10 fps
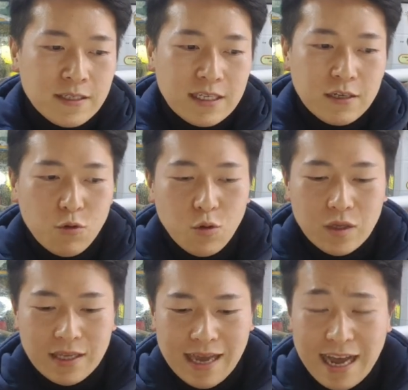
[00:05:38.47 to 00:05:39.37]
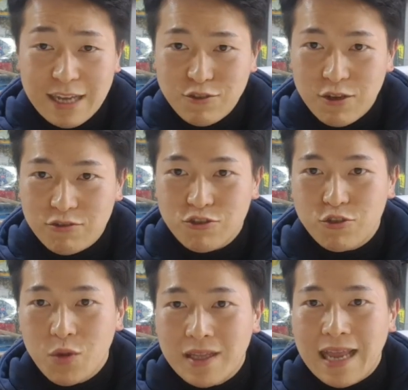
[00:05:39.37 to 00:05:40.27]
그리고 이 아주 아주
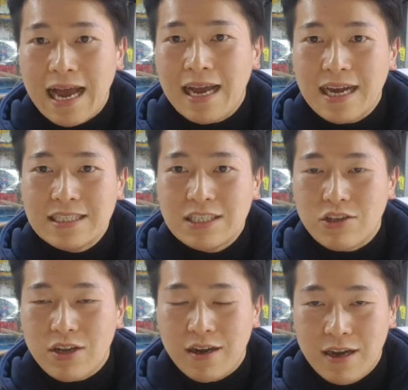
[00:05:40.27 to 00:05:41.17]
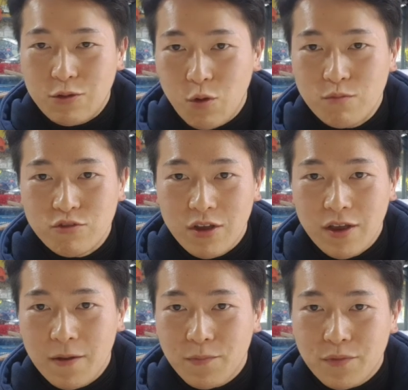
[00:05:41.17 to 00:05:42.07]
중요한 단가는 어떨까요?
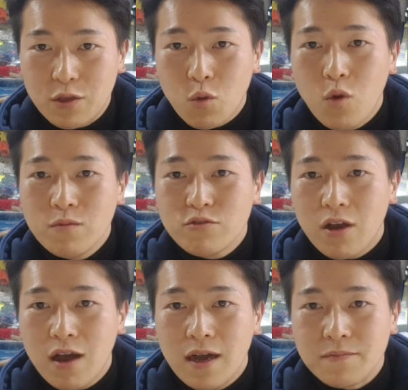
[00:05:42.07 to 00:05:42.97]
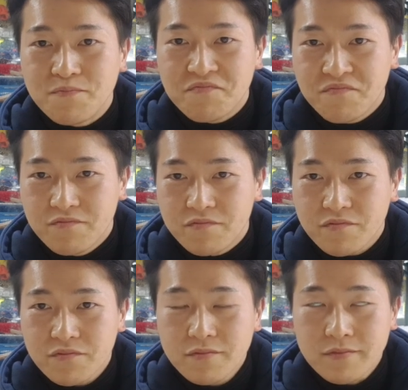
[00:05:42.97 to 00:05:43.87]
돌문어에 이 돌문어가
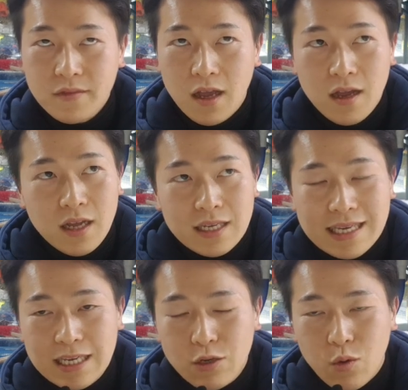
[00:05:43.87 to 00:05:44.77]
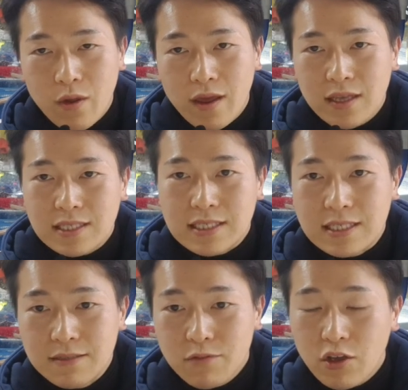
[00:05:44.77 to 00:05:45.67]
키로에
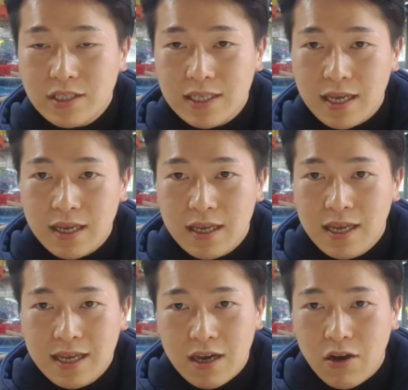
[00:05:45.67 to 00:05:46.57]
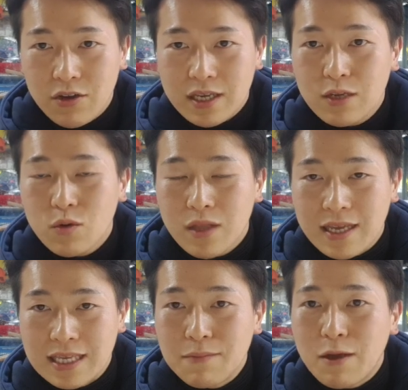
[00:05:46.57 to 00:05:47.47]
지금 현재 어 키로당
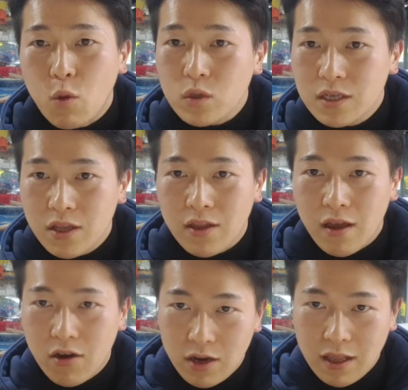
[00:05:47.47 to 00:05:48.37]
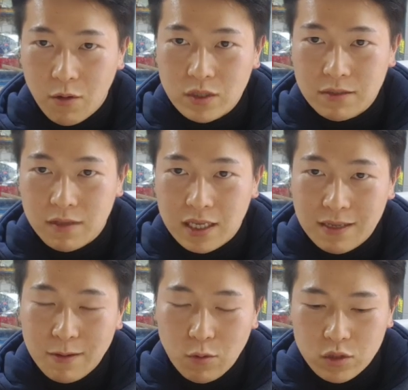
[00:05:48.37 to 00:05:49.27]
25,000원에 거래되고 있습니다.
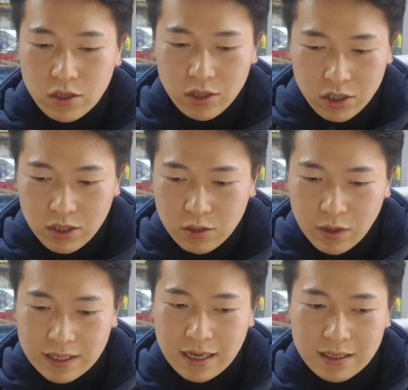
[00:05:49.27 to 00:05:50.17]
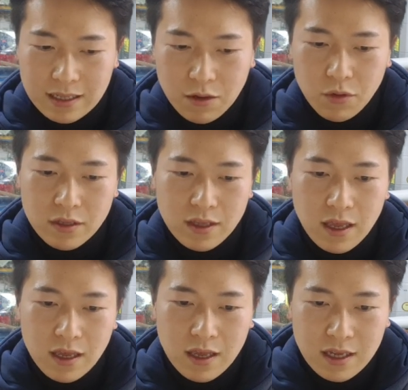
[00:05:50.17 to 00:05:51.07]
25,000원 선에서 왔다 갔다 하고
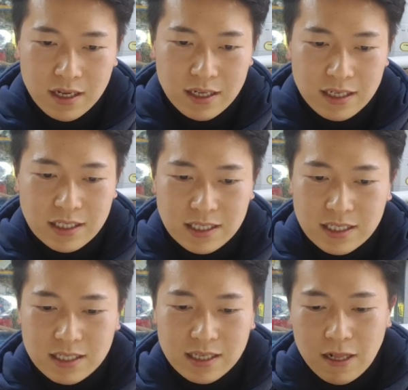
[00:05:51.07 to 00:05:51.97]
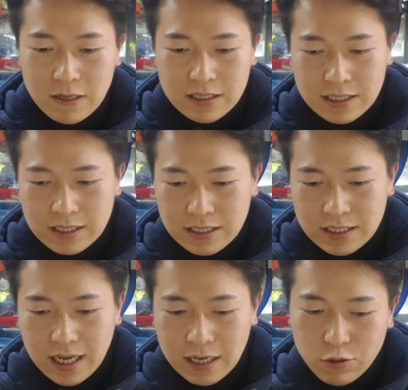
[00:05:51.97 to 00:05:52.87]
있는데 사실 그
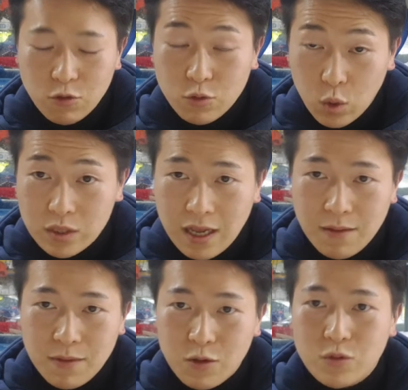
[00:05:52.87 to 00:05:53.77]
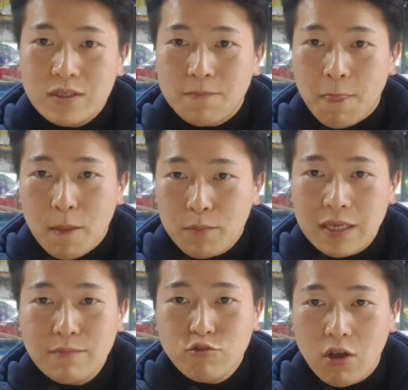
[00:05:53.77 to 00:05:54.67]
제가 조금 조사한 바로는
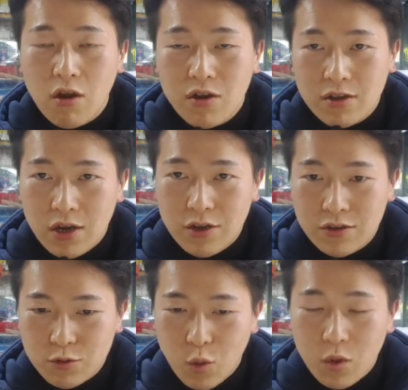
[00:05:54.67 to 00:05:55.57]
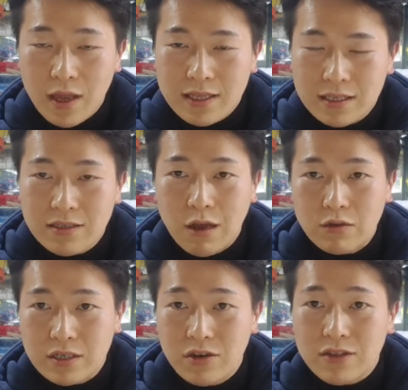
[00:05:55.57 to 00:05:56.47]
피문어 어, 동해안에서
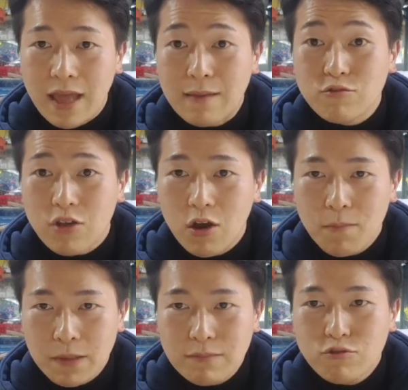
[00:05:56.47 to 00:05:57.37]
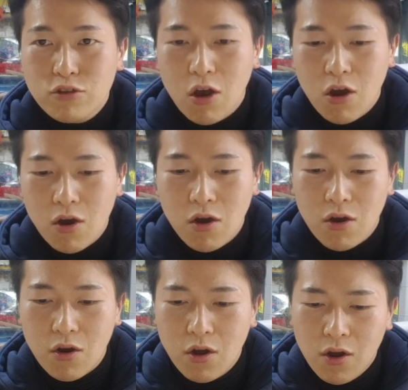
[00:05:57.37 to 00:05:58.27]
나오는 그런 대문어 피문어와